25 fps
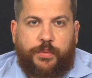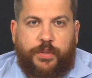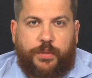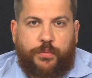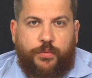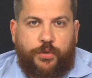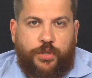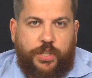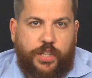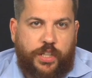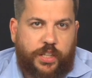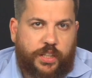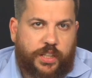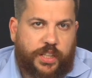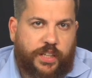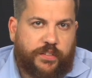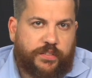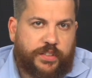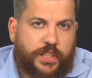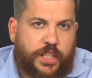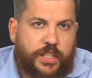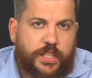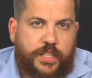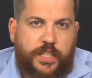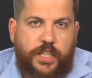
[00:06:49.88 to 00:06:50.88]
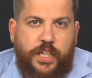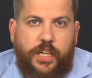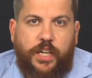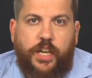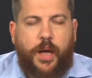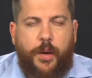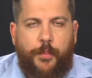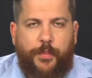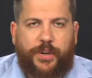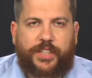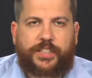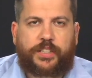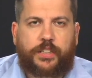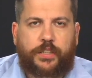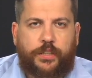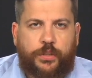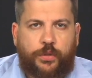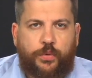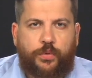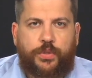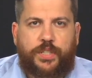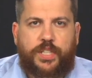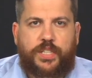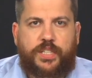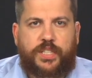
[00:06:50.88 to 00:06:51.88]
потому что их главная цель –
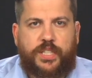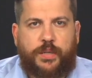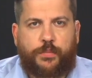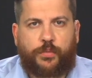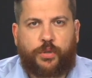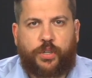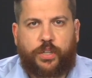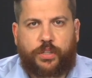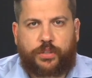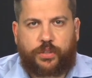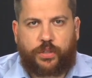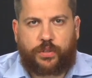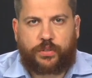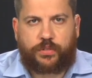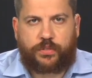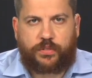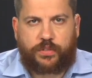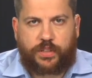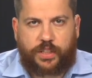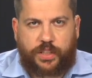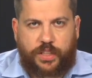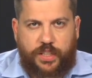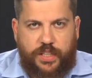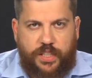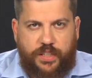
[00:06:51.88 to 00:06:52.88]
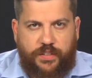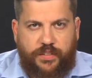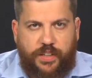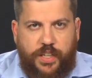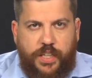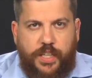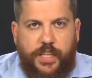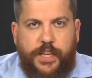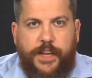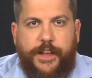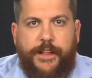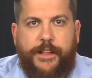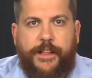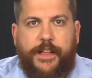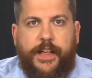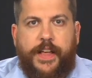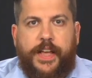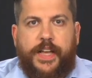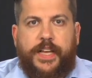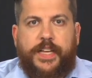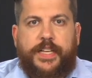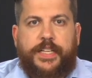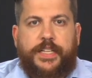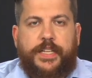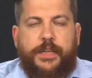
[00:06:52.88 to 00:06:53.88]
протолкнуть систему электронного голосования,
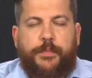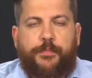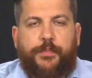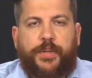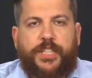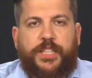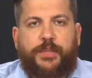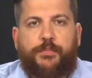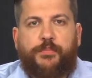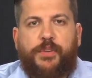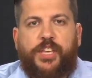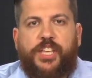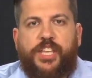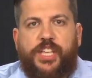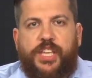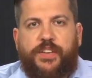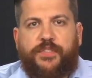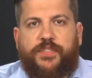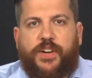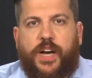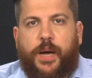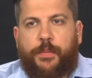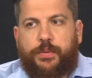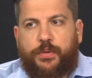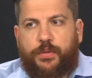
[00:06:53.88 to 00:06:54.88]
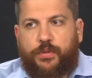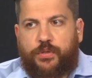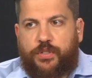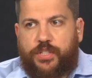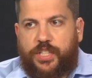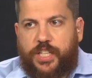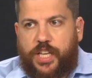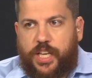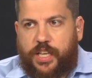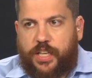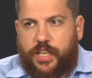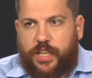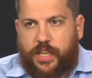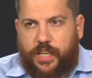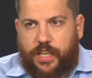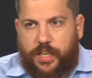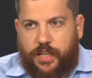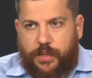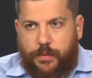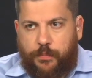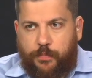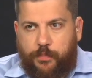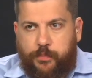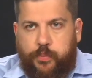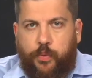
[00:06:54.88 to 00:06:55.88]
подменив
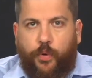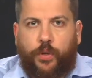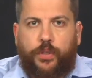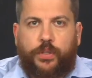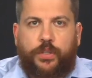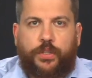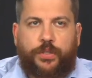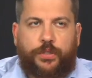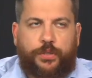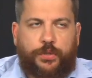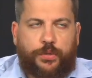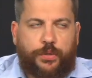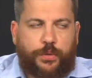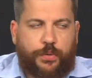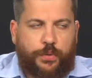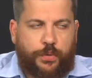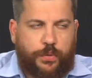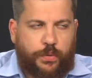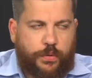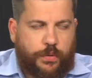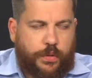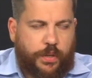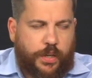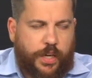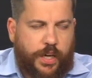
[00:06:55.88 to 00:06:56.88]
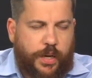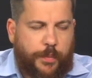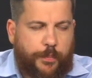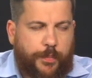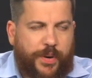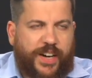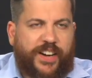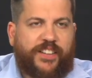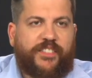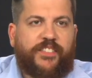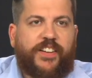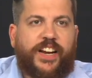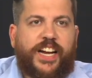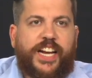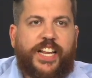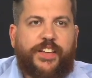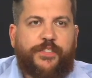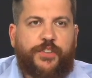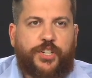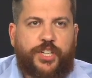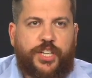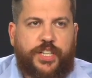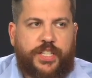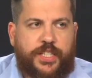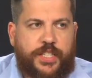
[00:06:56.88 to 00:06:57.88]
обсуждение полностью
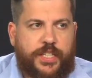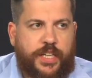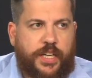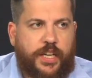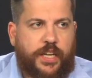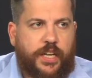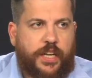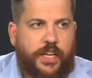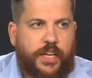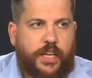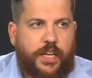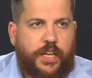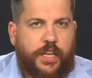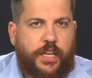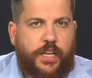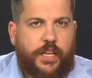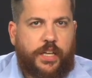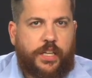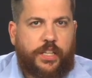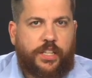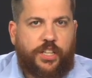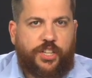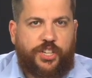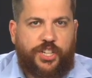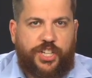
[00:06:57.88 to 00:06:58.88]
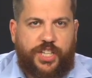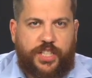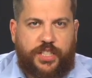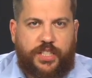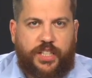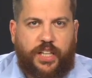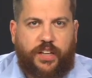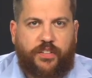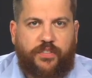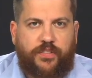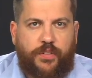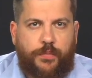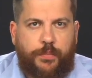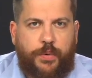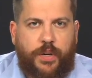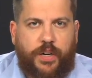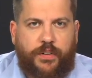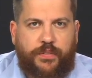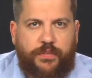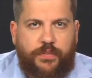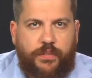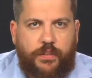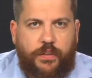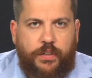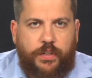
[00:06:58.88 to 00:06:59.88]
провалившихся нечестных
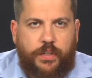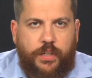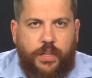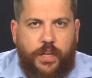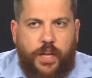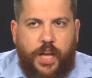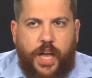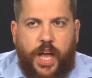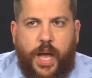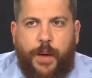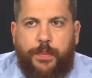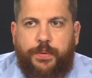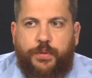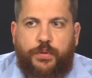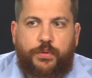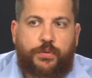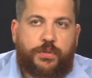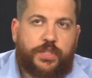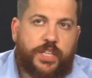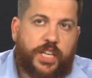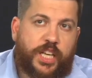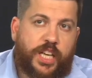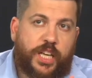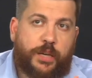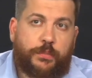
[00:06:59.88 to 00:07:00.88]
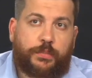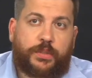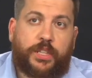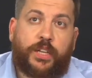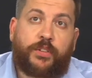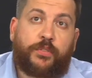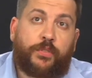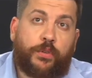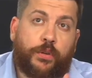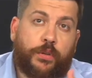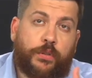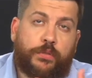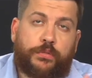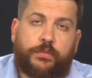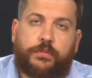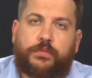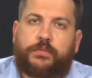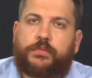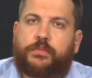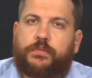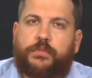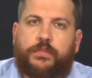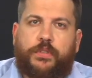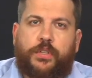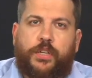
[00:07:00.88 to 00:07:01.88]
выборов обсуждением того,
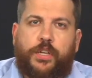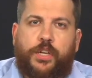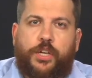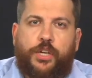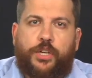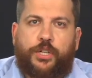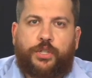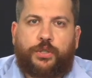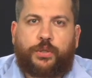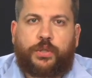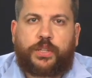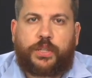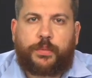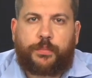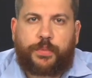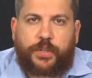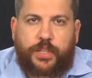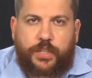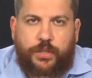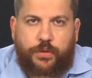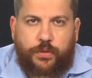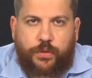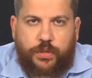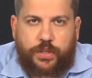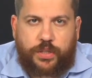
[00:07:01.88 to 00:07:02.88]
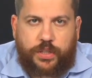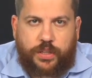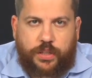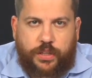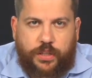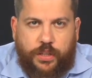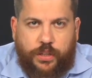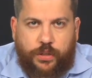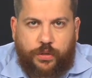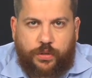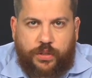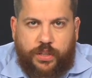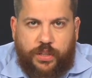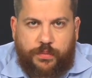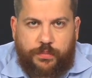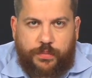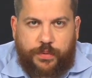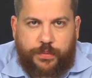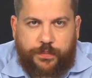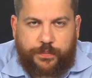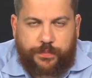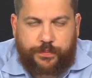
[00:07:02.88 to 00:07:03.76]
ну, что там происходит с технологиями.